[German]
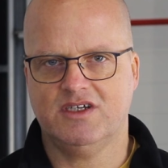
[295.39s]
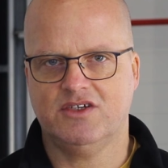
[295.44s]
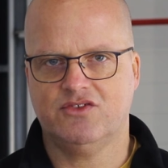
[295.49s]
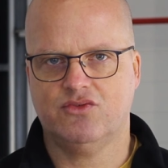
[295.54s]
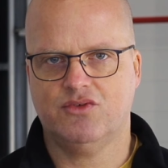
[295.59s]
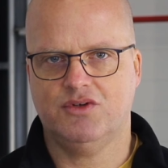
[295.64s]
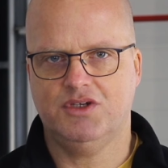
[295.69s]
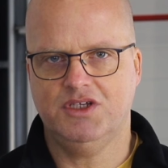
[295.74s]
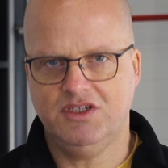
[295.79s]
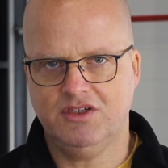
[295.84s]

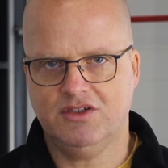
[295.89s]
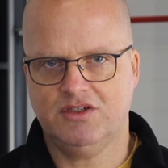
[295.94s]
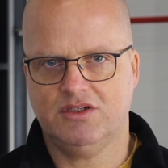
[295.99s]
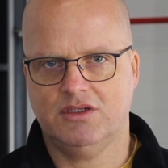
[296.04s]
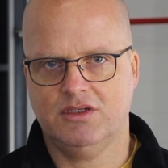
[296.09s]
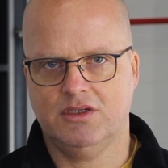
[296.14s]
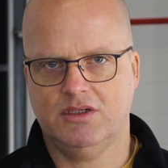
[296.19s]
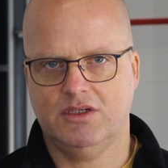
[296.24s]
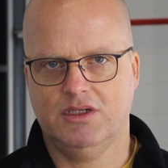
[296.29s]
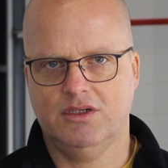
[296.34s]
also nicht
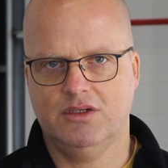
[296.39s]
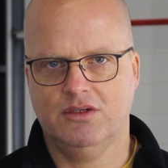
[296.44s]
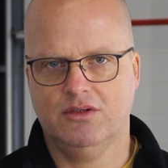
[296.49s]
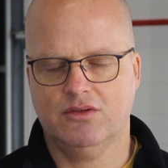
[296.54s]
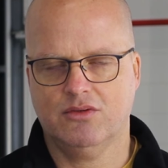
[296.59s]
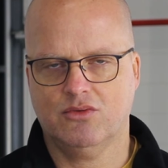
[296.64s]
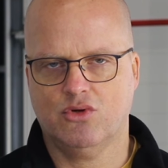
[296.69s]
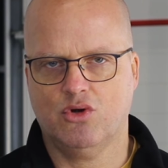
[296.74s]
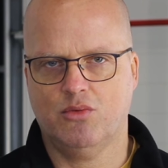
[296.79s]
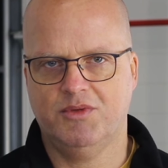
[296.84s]

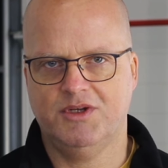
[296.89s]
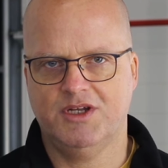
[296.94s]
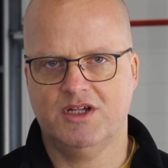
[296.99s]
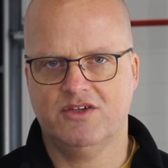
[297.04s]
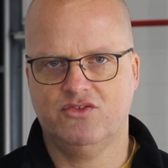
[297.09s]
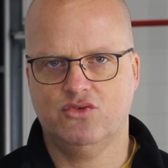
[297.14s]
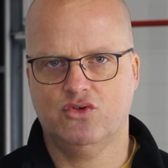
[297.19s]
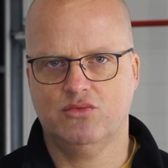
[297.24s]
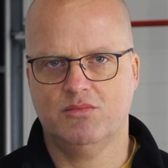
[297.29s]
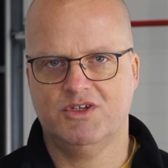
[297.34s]
in
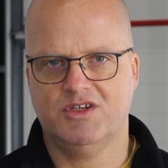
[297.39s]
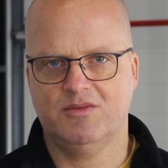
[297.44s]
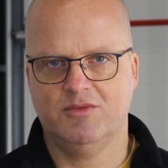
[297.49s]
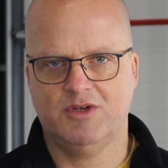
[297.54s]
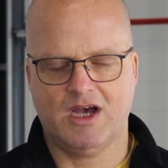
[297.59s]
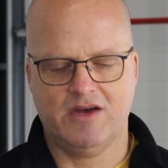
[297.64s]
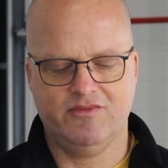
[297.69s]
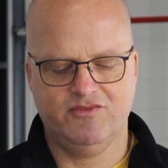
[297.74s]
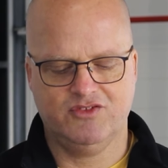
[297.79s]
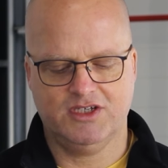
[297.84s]
Kombination mit dem
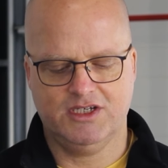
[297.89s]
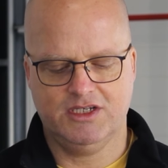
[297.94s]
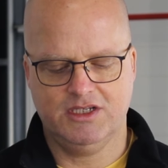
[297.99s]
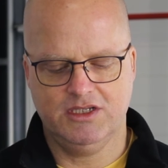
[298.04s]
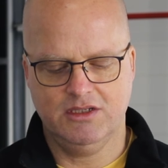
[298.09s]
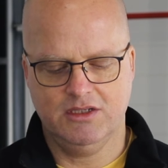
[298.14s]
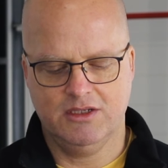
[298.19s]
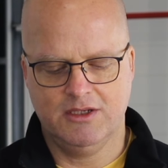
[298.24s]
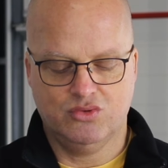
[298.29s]
Krafttraining.